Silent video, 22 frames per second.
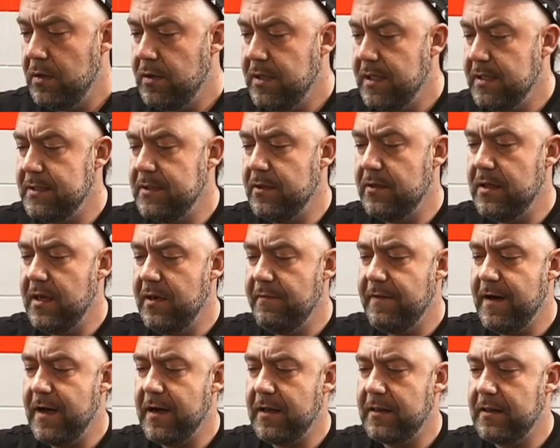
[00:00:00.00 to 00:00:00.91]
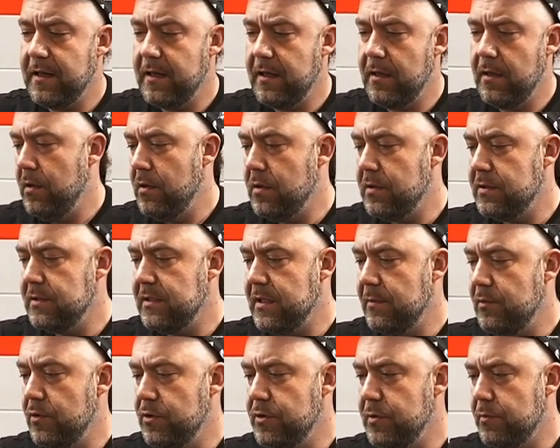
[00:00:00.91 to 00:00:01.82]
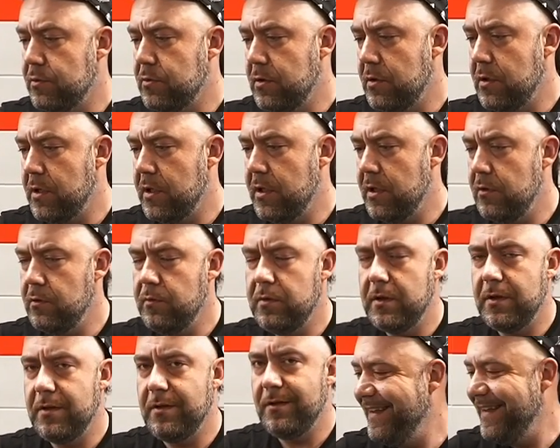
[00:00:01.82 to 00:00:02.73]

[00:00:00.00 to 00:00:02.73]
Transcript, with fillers: Te, co nie warte, rozdam ludziom, których nie lubię.